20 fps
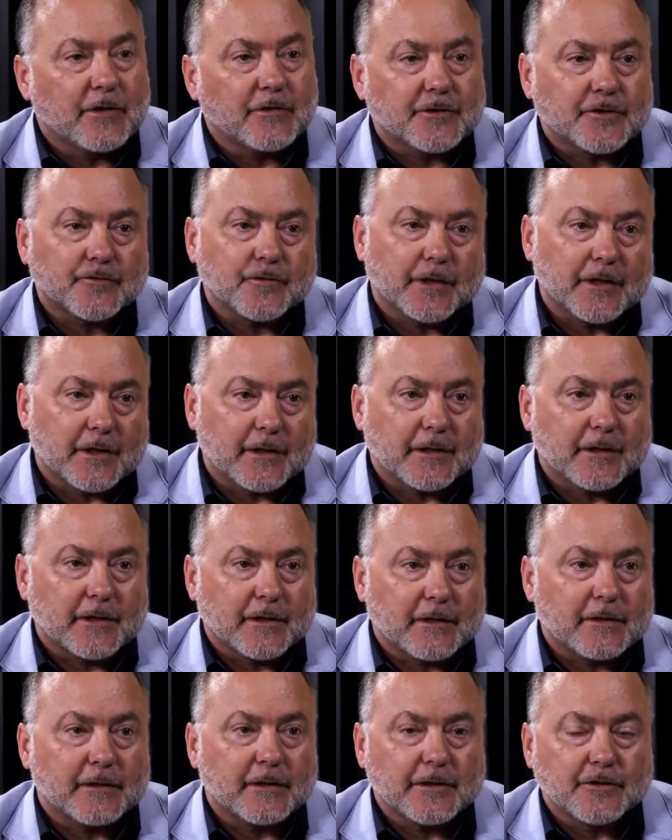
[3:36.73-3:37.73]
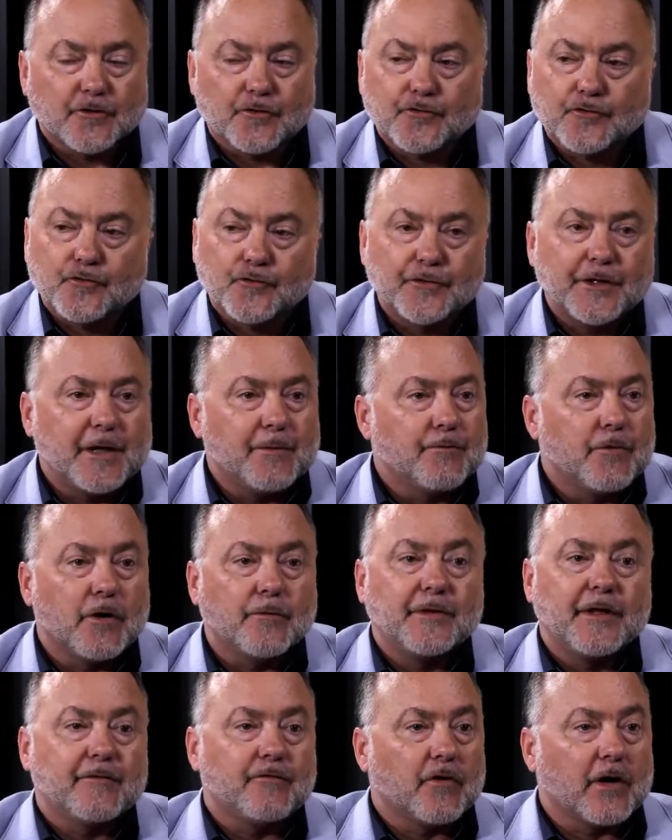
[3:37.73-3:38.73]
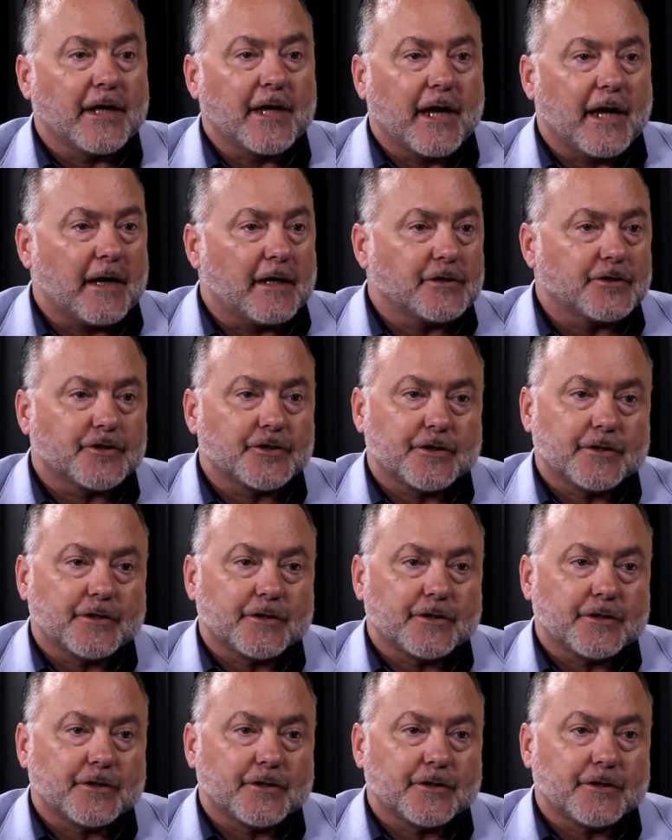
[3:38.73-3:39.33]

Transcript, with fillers: soit euh, des autos, des meubles, des voyages.